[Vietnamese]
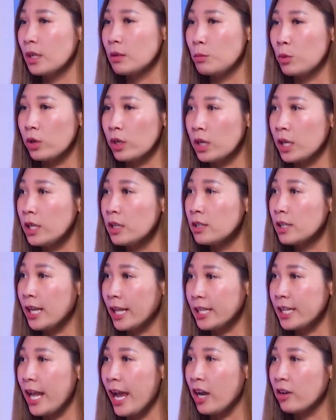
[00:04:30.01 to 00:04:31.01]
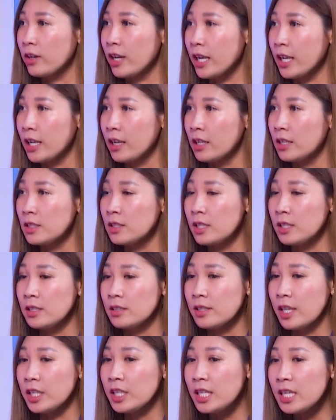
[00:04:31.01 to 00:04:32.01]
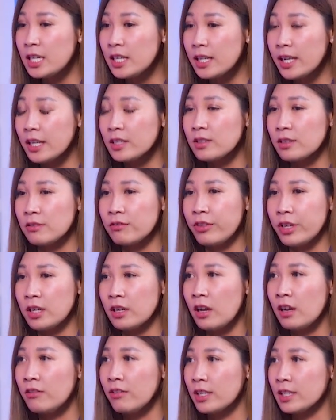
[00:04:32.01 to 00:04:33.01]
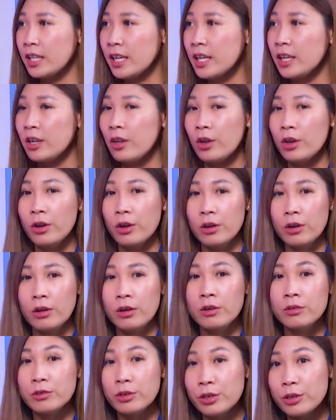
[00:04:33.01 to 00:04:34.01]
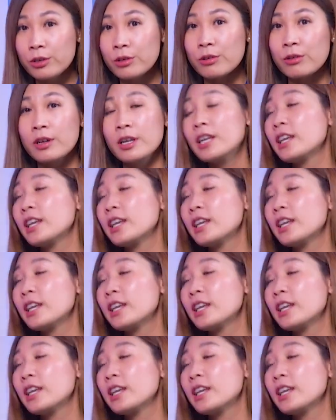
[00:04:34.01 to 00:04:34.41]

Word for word: một cái người lãnh đạo này thì sẽ nhìn cái sự việc đó và thấy oh no,